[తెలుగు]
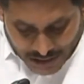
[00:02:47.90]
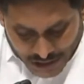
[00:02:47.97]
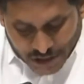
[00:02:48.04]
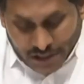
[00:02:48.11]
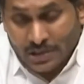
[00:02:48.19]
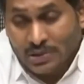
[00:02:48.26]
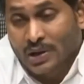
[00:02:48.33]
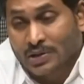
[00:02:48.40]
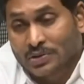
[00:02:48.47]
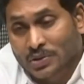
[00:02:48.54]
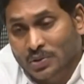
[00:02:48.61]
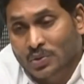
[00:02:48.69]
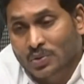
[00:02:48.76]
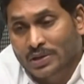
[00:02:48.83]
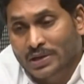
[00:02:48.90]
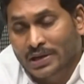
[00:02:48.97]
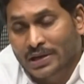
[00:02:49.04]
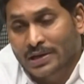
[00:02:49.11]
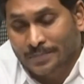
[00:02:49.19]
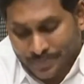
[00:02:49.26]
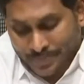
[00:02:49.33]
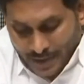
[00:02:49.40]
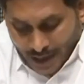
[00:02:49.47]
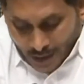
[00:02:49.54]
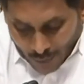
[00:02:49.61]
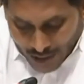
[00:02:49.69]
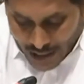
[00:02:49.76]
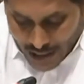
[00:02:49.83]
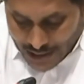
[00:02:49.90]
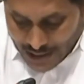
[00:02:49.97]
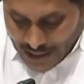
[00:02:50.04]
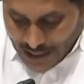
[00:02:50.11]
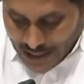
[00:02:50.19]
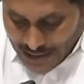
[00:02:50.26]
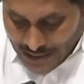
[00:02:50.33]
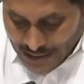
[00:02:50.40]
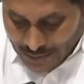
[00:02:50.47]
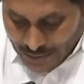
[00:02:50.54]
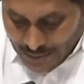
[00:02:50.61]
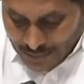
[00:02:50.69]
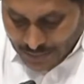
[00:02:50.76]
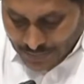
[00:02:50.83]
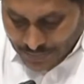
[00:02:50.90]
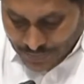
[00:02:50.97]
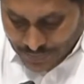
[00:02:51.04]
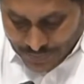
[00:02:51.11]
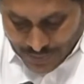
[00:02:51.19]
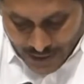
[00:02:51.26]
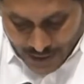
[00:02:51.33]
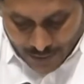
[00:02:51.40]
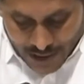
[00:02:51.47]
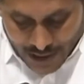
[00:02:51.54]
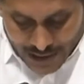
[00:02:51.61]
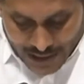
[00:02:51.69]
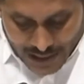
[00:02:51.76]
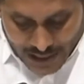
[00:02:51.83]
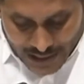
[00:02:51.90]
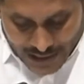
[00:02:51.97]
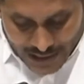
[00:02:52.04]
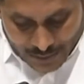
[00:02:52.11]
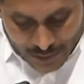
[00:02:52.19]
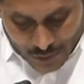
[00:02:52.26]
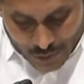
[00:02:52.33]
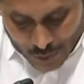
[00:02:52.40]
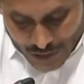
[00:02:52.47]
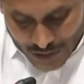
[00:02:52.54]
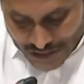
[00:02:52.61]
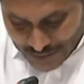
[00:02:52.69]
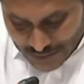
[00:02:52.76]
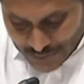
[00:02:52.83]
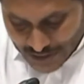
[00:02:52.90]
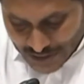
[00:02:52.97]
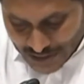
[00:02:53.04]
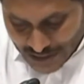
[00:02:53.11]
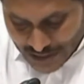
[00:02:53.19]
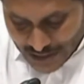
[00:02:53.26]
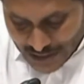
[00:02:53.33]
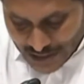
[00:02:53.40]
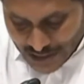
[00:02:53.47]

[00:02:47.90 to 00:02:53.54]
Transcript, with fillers: టీచర్లు అందరూ కూడా అవగాహన కార్యక్రమం అవగాహన కార్యక్రమం కూడా చేపట్టి